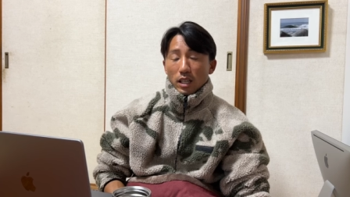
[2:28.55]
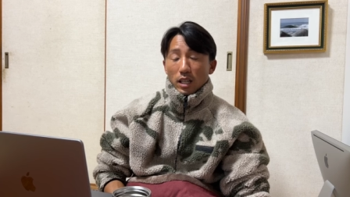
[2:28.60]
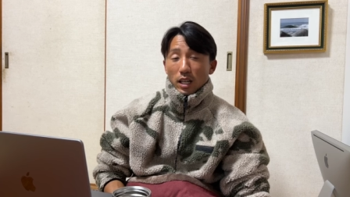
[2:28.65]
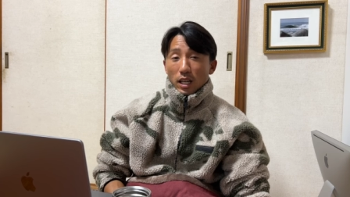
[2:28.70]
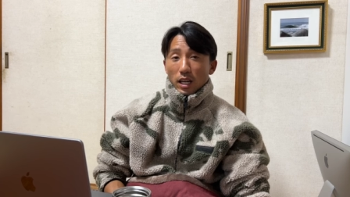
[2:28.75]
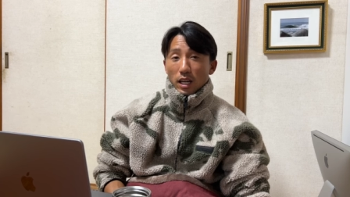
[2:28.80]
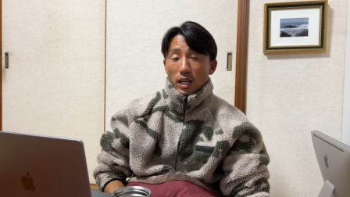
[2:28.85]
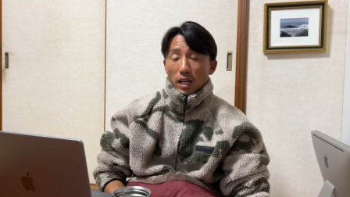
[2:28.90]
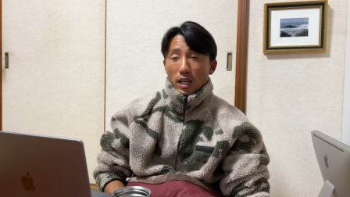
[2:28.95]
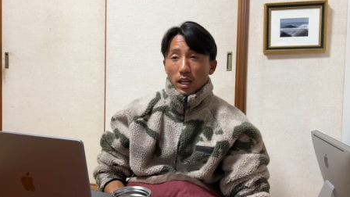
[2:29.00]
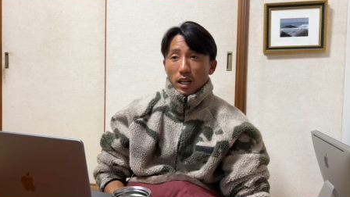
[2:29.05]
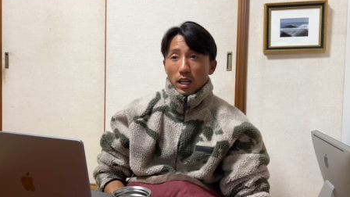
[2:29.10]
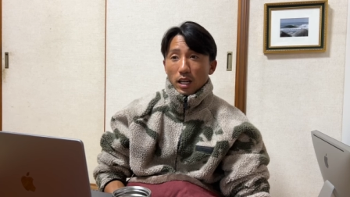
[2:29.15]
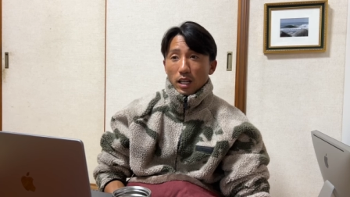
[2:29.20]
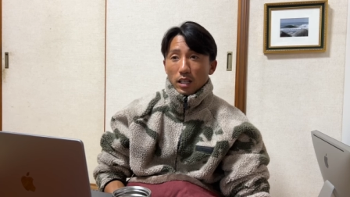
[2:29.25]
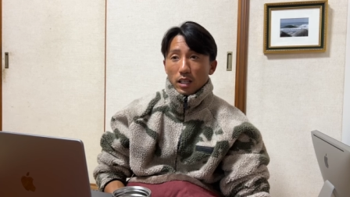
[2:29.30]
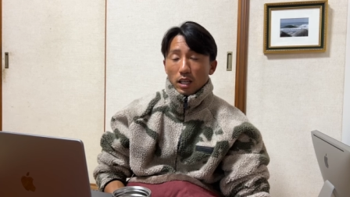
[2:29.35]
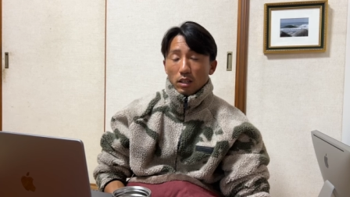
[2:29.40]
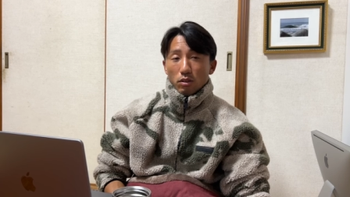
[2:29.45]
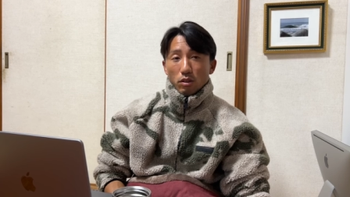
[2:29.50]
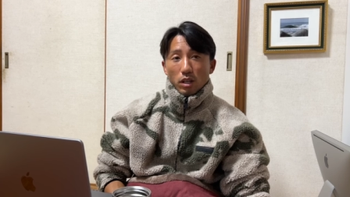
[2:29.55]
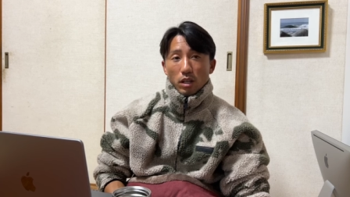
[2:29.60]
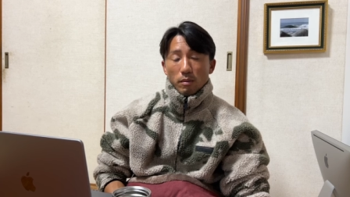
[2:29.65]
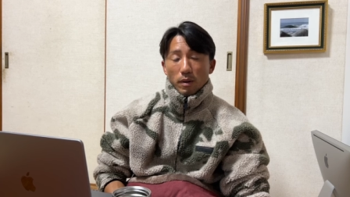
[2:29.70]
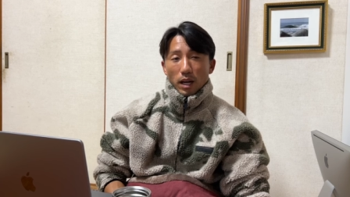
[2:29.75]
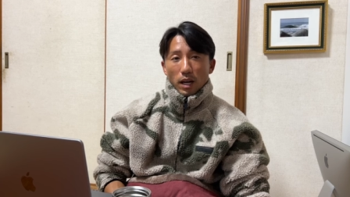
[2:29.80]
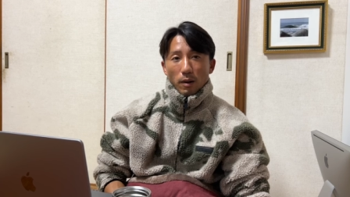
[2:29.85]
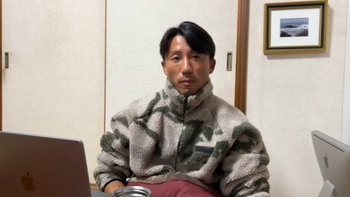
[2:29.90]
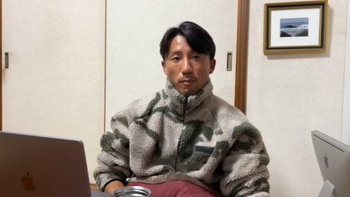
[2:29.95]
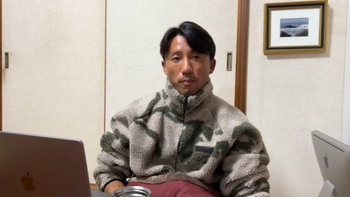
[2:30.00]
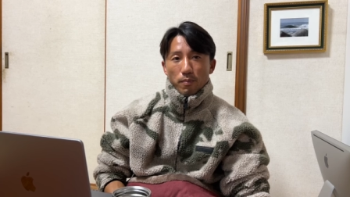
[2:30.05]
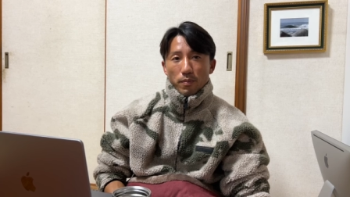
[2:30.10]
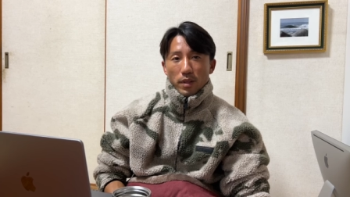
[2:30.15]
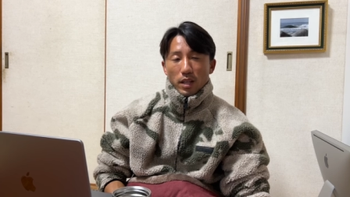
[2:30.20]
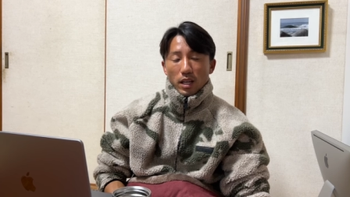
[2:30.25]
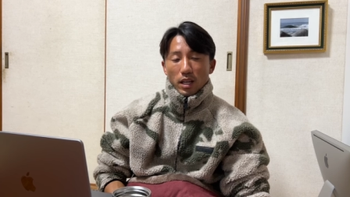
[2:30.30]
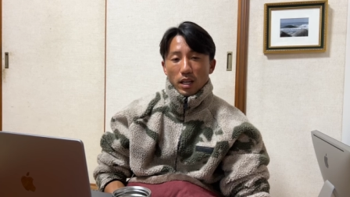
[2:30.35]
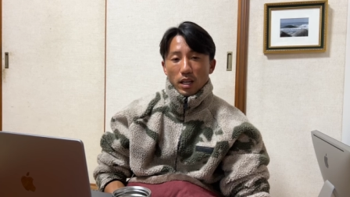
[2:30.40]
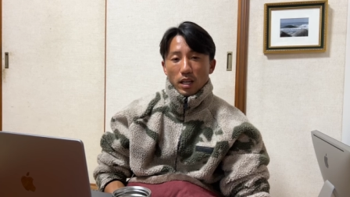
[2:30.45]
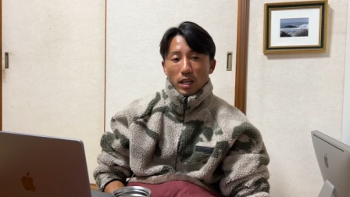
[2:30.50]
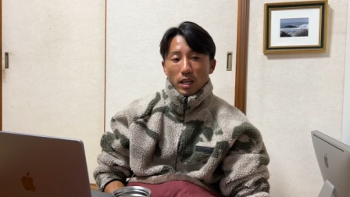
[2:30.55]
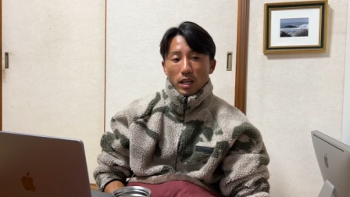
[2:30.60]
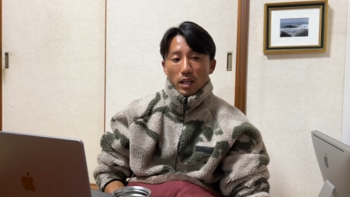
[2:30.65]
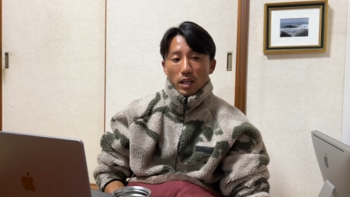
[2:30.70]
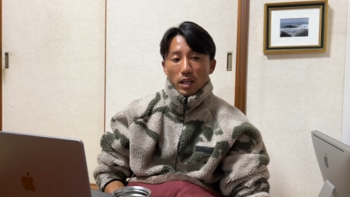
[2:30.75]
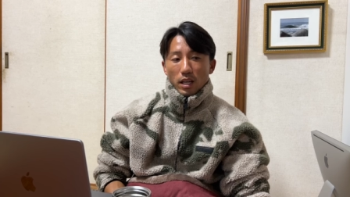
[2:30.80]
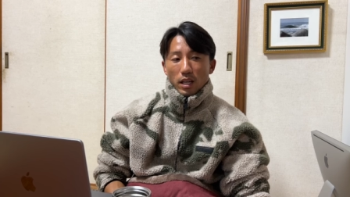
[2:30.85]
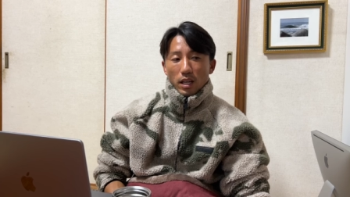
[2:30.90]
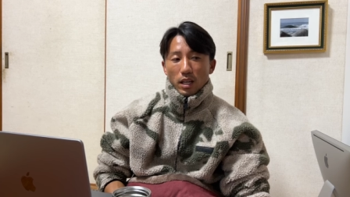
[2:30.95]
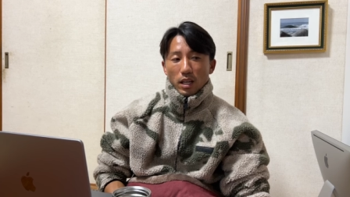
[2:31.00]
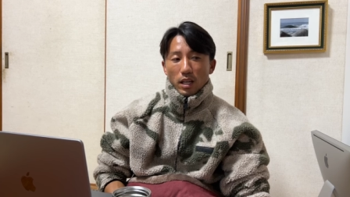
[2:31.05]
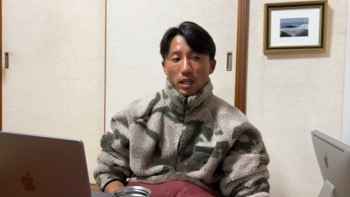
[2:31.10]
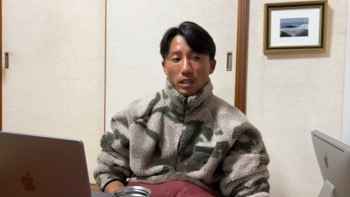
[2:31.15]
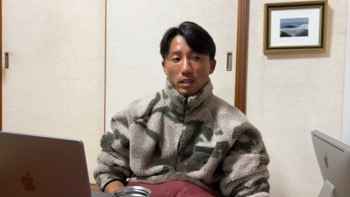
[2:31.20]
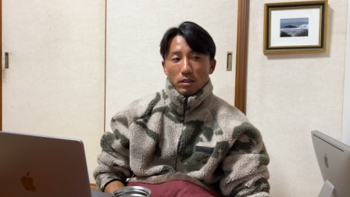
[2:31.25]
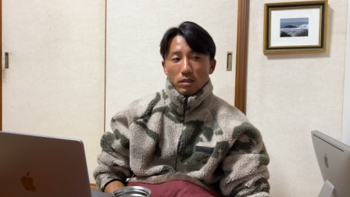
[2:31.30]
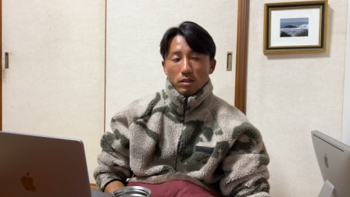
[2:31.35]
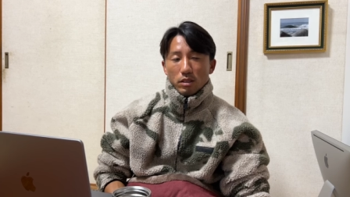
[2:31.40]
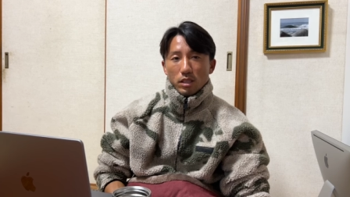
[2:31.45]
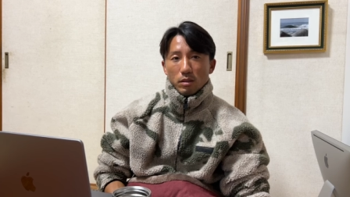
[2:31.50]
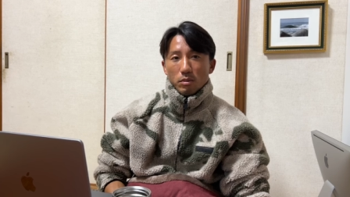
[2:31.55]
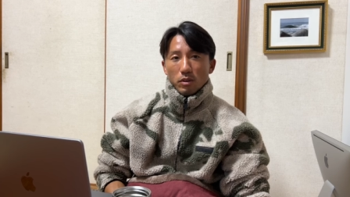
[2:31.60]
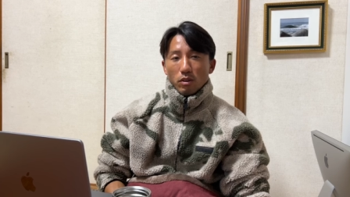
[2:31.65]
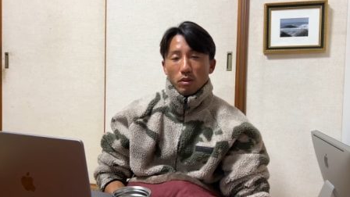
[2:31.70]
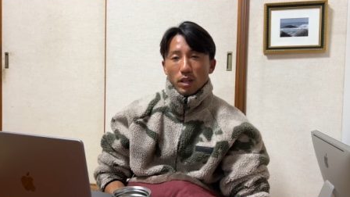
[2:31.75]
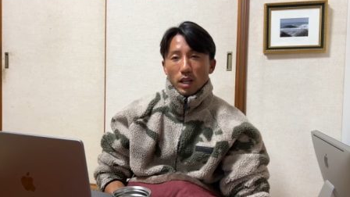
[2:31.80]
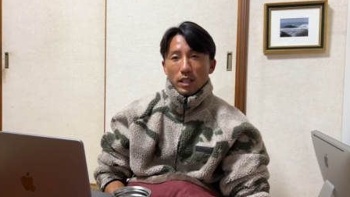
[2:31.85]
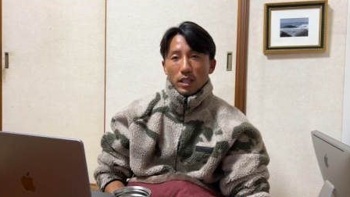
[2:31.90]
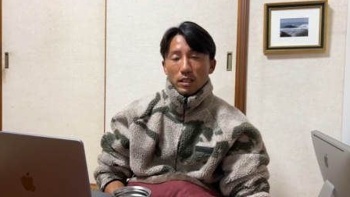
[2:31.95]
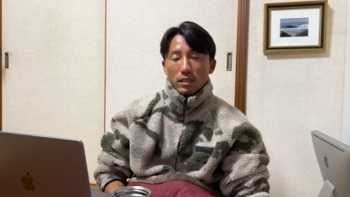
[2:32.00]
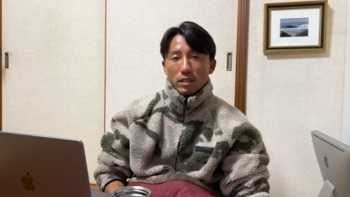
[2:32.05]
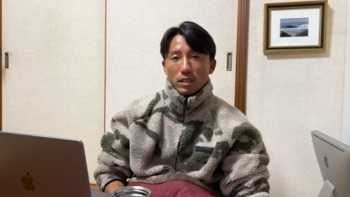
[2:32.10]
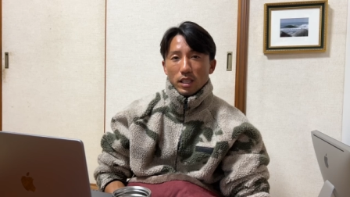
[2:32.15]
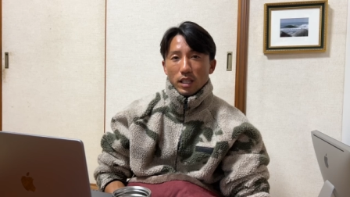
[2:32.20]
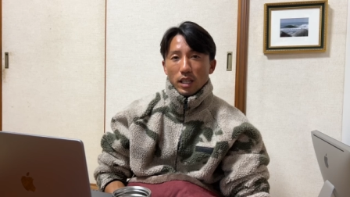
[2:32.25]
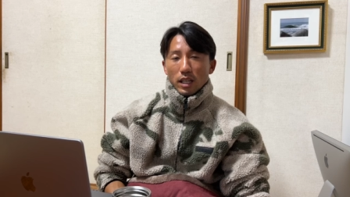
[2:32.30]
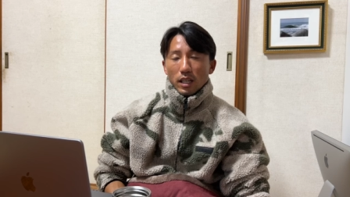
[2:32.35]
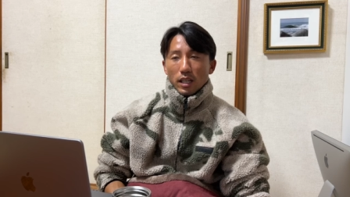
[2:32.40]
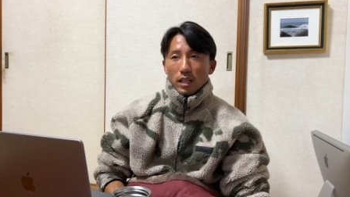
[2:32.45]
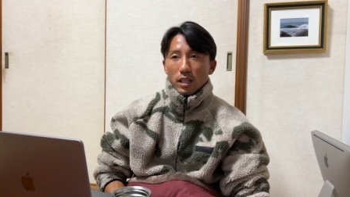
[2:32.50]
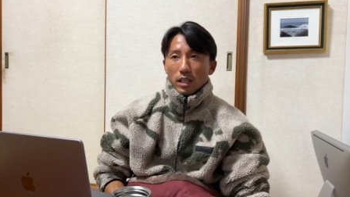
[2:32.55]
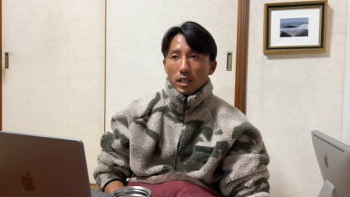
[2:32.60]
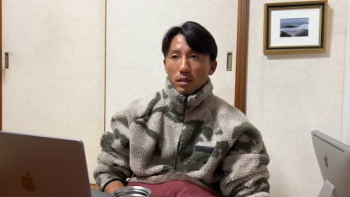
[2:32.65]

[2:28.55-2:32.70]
えー、例えば、えー、釣り人がですね、